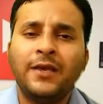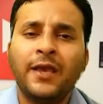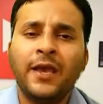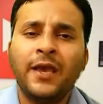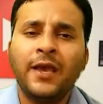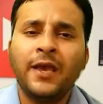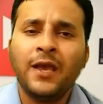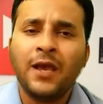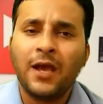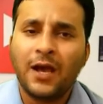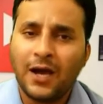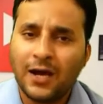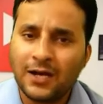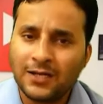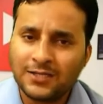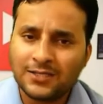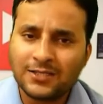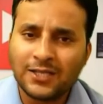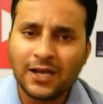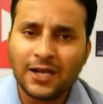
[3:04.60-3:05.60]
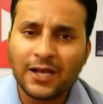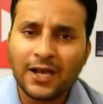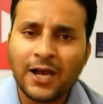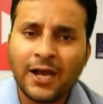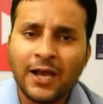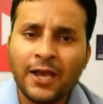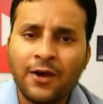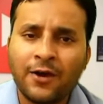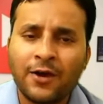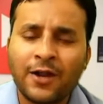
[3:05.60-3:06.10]
ये आस्था का
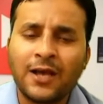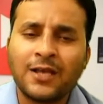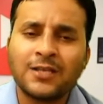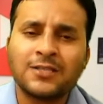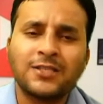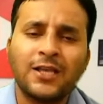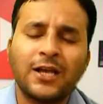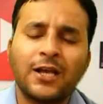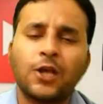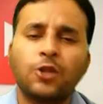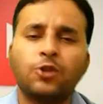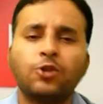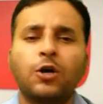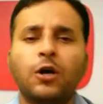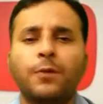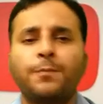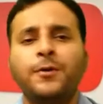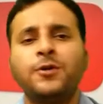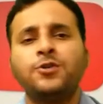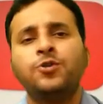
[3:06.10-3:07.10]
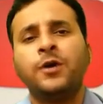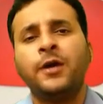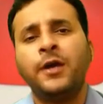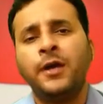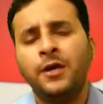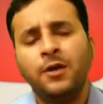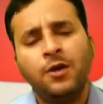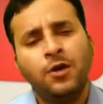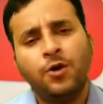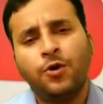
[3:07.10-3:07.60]
है और आस्था के तौर पे जो
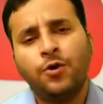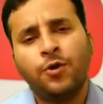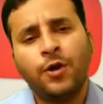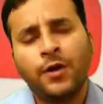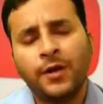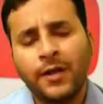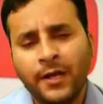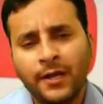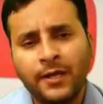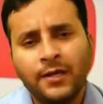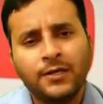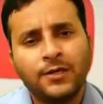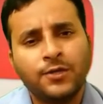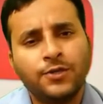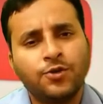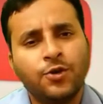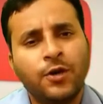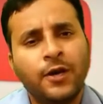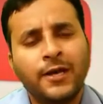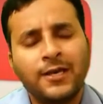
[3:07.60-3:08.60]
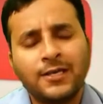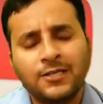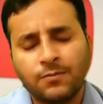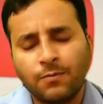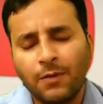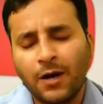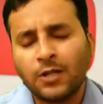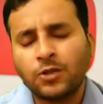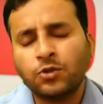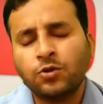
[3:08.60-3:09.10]
है उन्होंने जो है इस
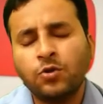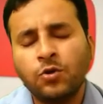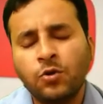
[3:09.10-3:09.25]
बात